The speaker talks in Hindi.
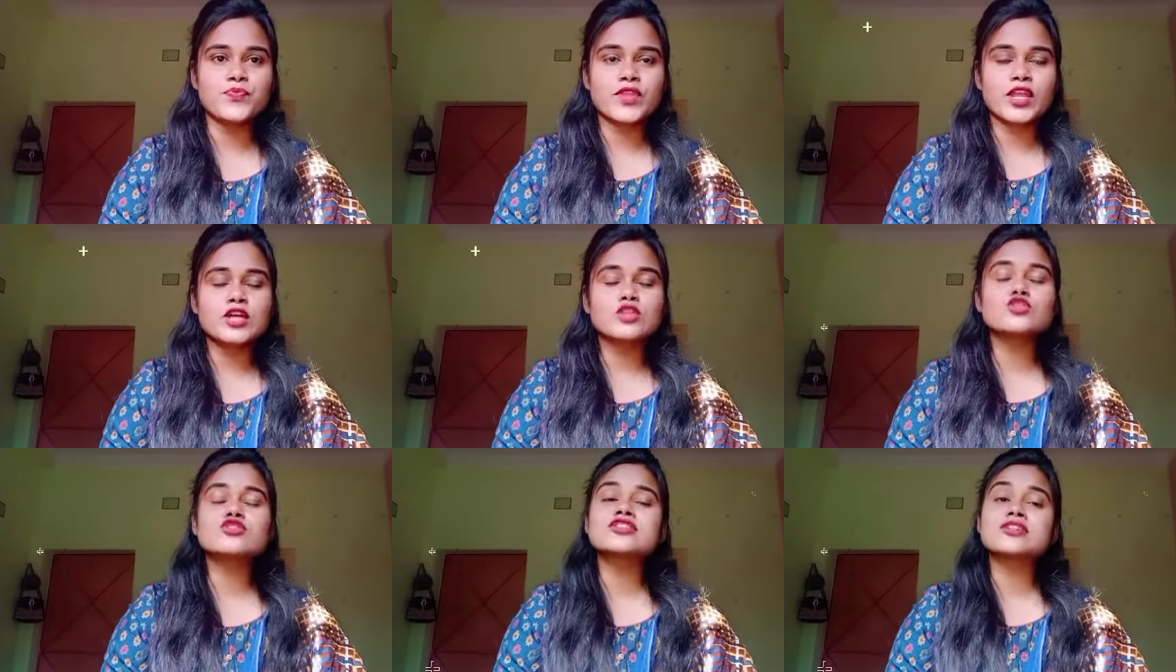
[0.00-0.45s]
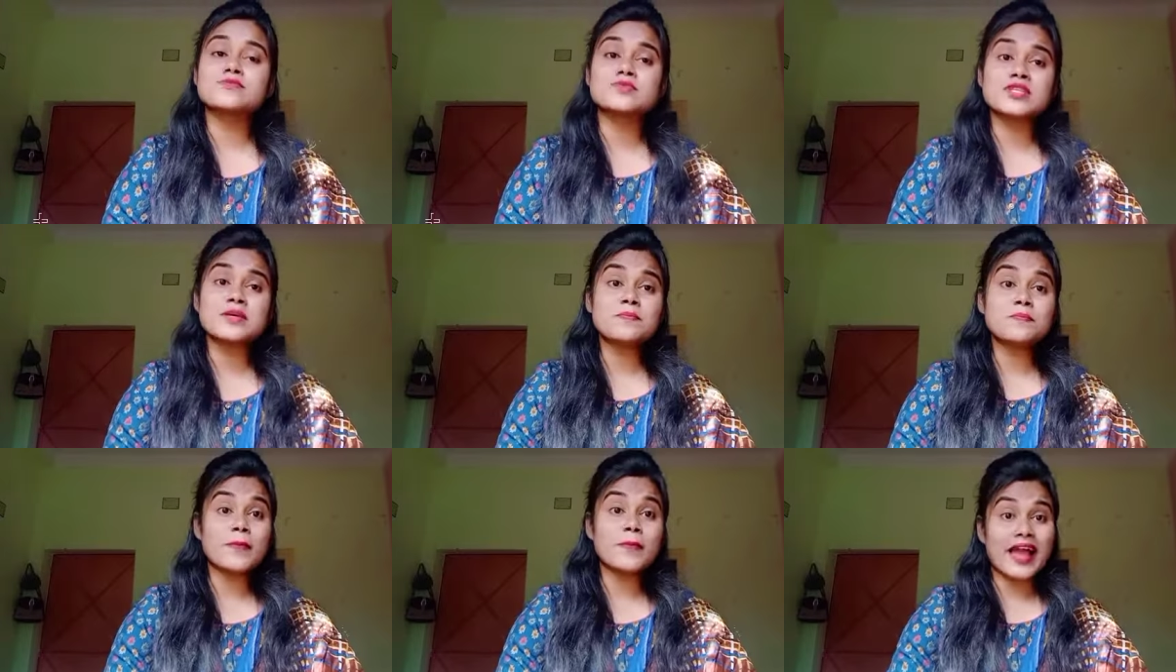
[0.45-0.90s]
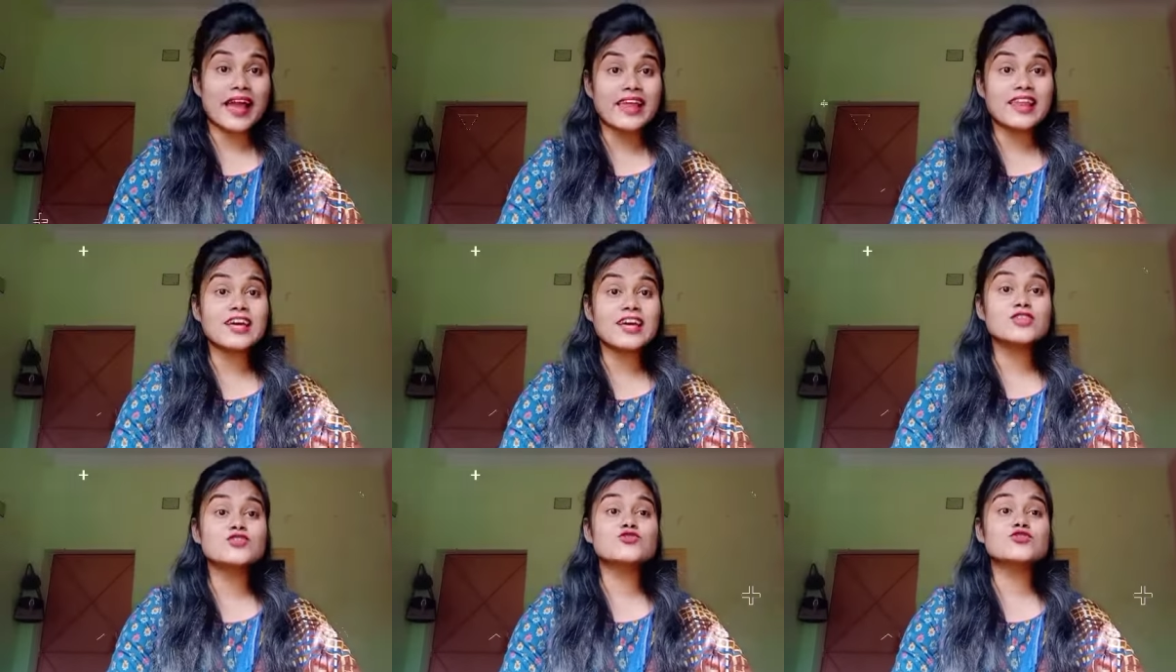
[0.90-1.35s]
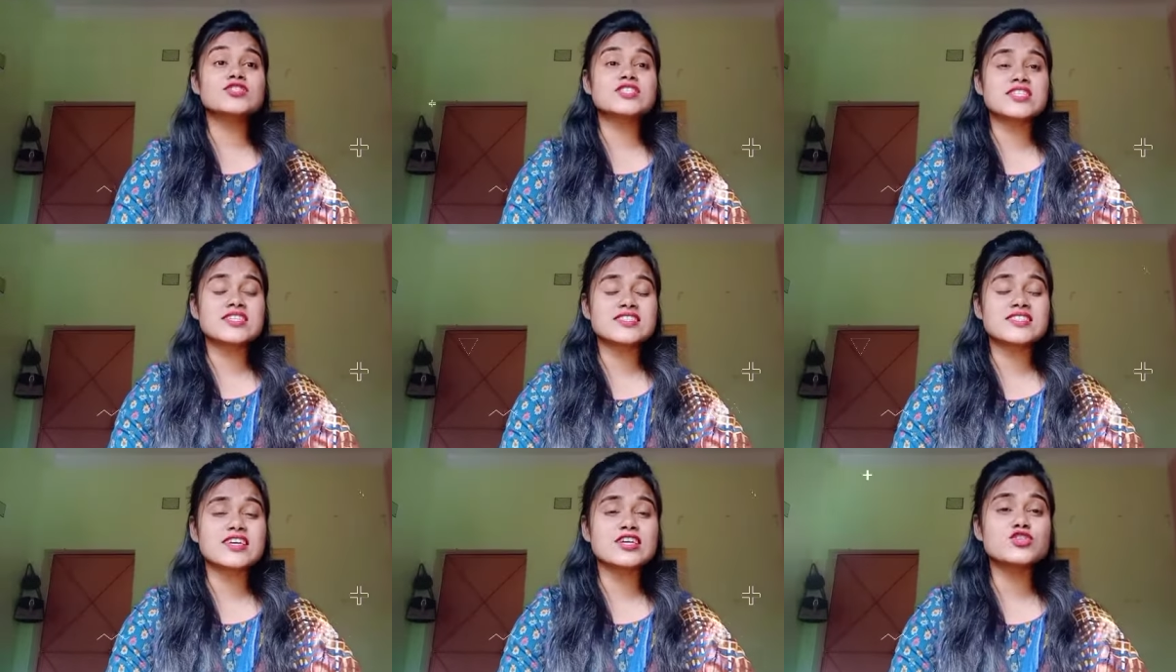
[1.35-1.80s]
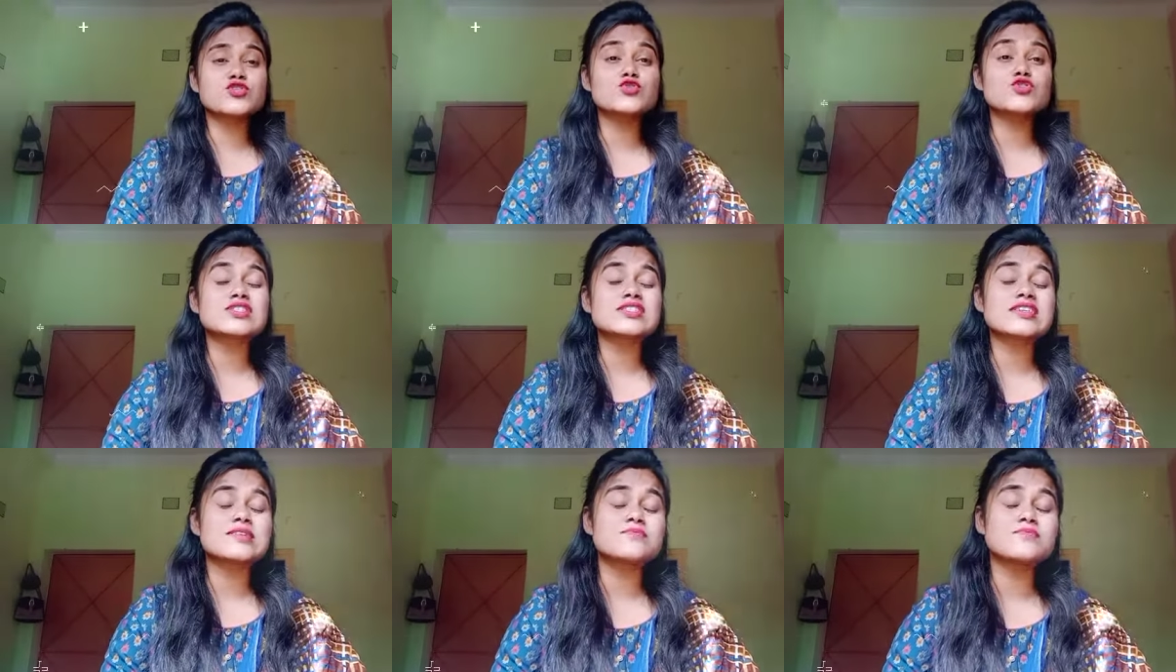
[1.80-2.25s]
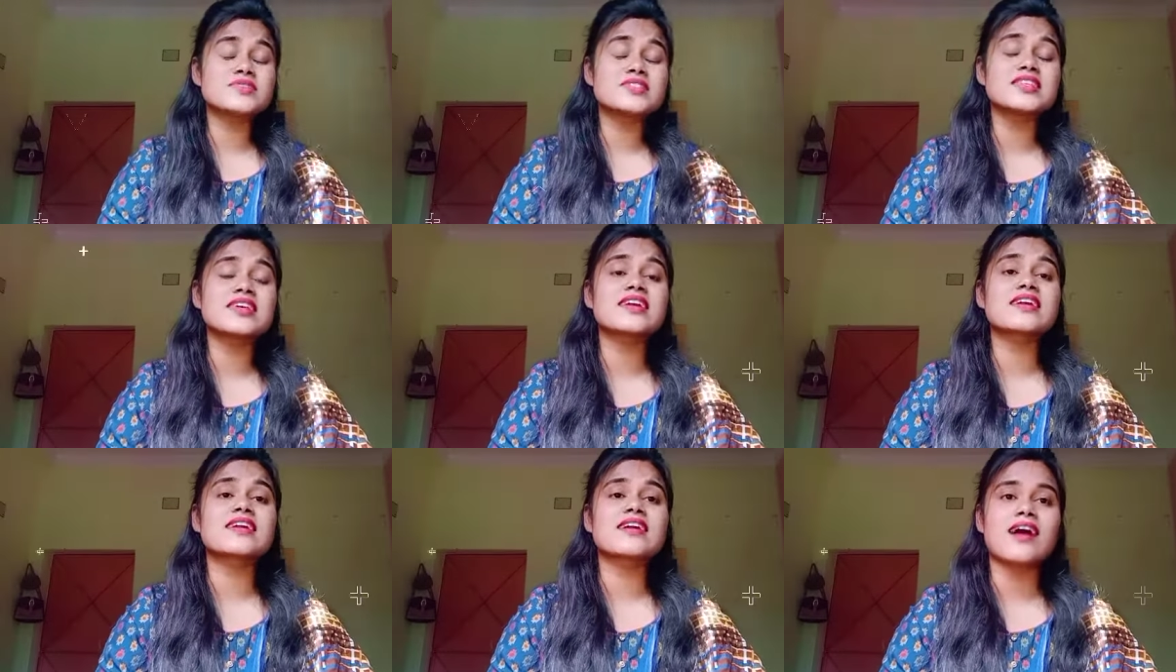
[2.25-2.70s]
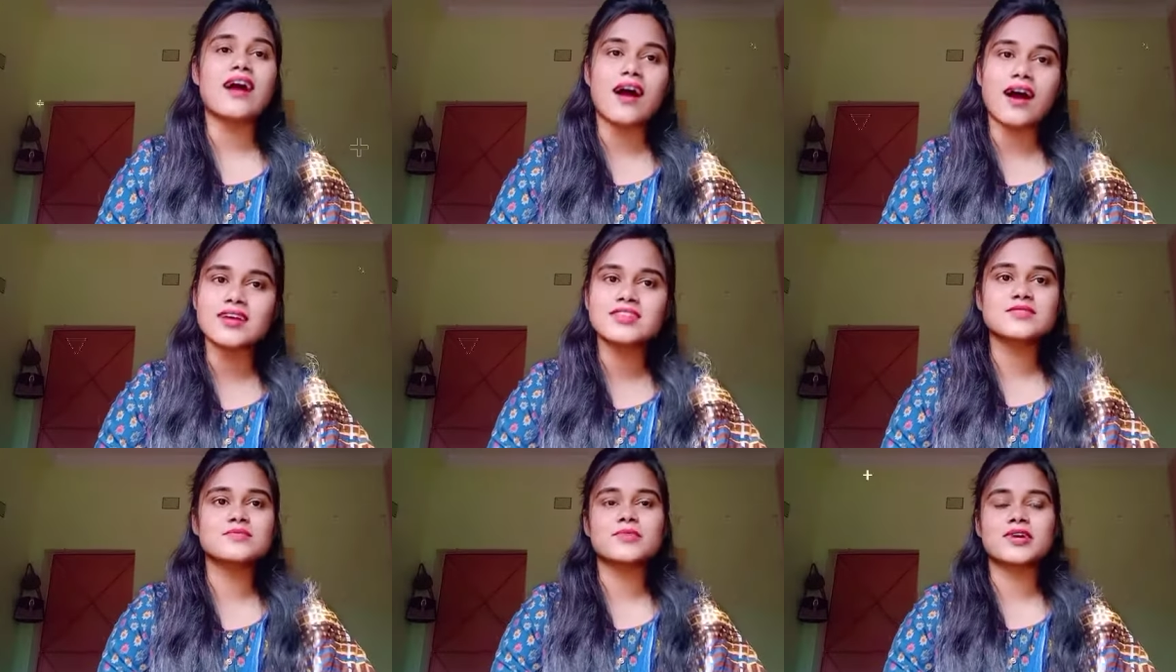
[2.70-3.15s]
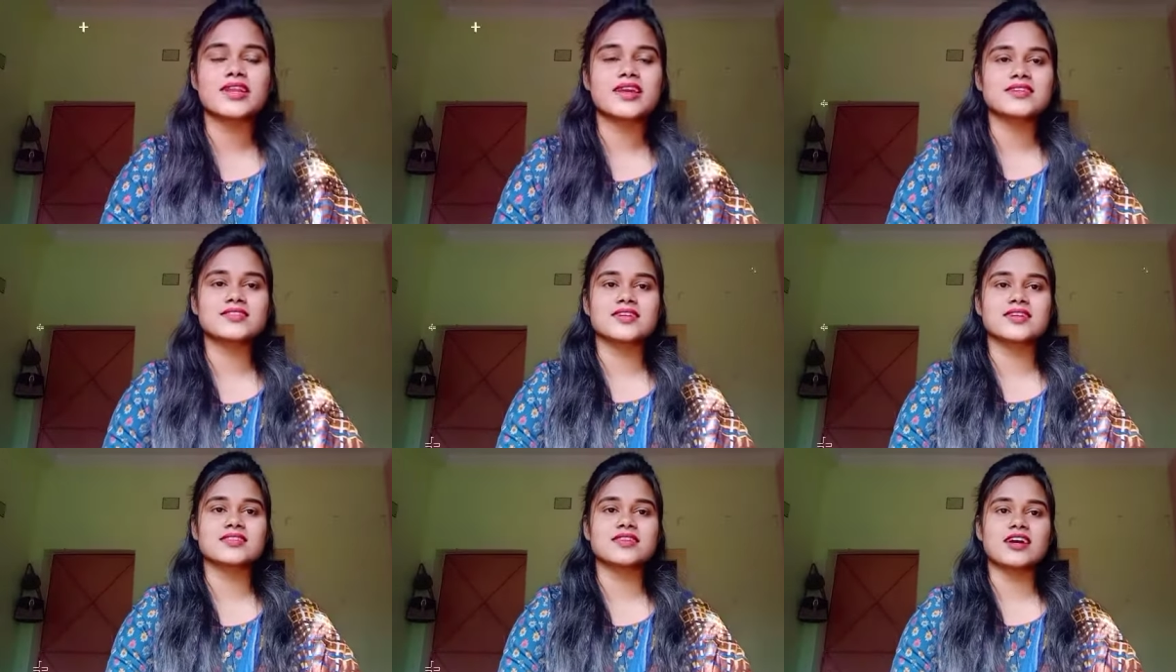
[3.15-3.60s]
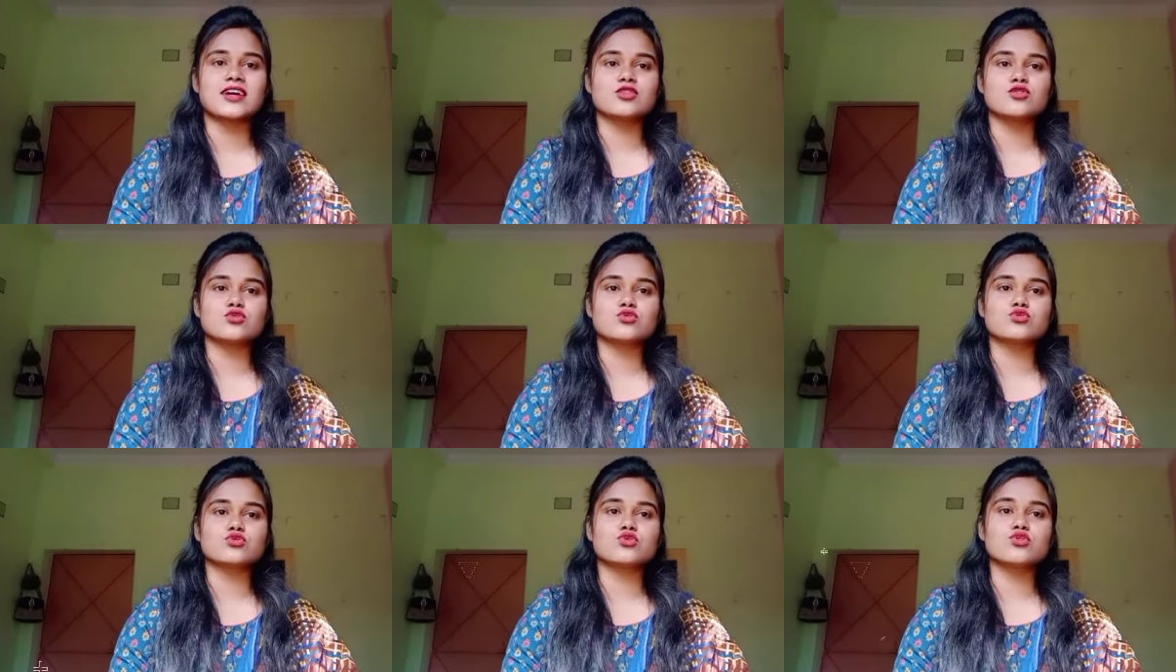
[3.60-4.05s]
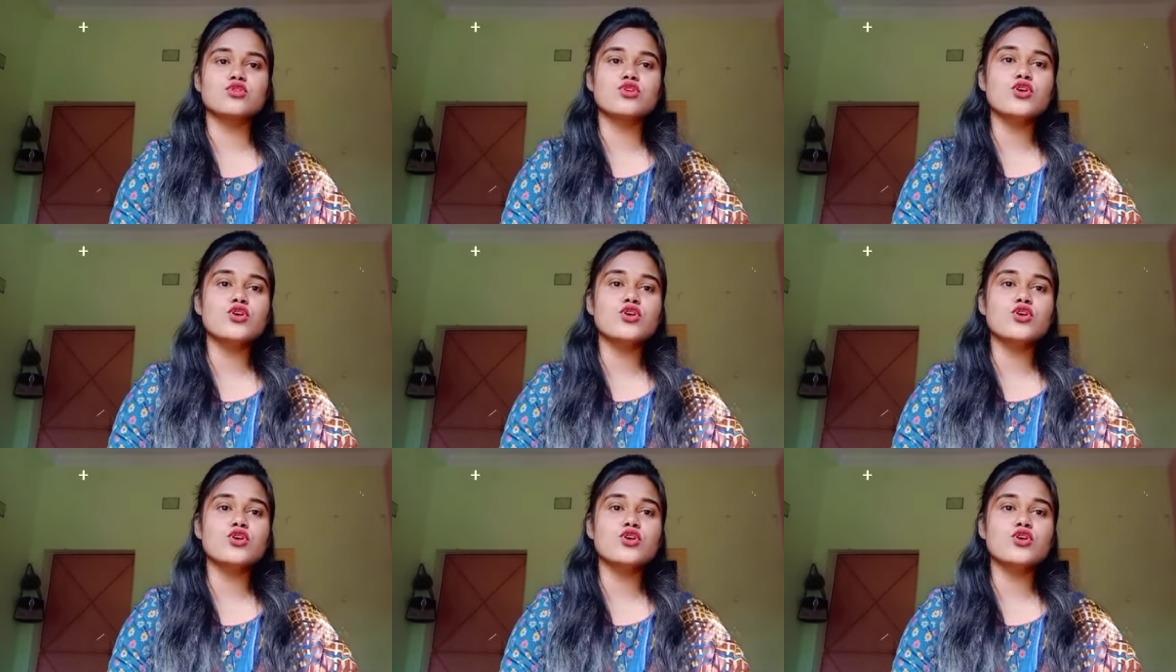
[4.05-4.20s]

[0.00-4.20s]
तो सबसे पहला जो चीज है जो सबसे खास माना जाता है दोस्तों